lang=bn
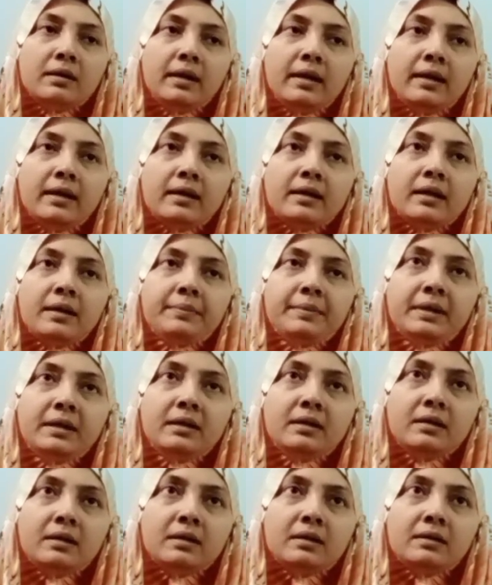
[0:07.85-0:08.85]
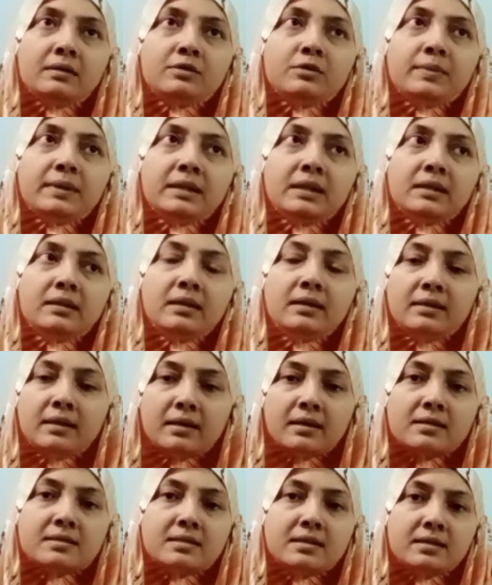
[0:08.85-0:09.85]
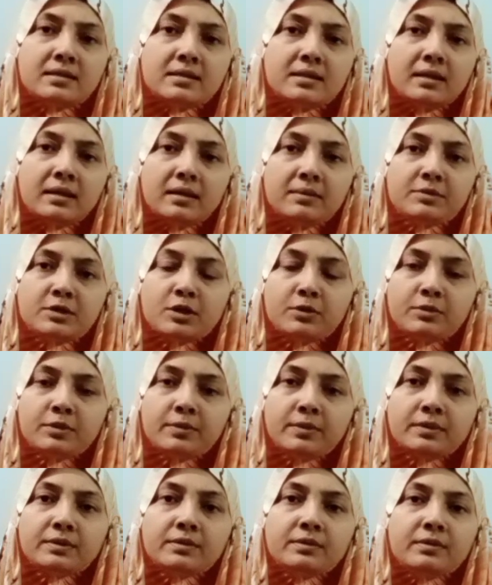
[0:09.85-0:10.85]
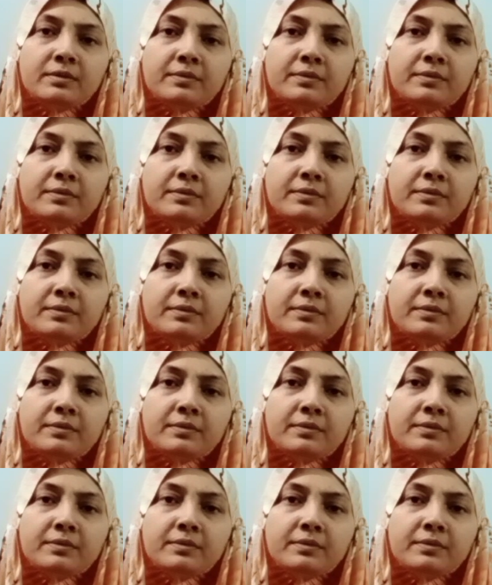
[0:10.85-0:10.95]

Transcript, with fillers: এর আগে আমি তোমাদের তিনটা ক্লাস নিয়েছিলাম সম্ভবত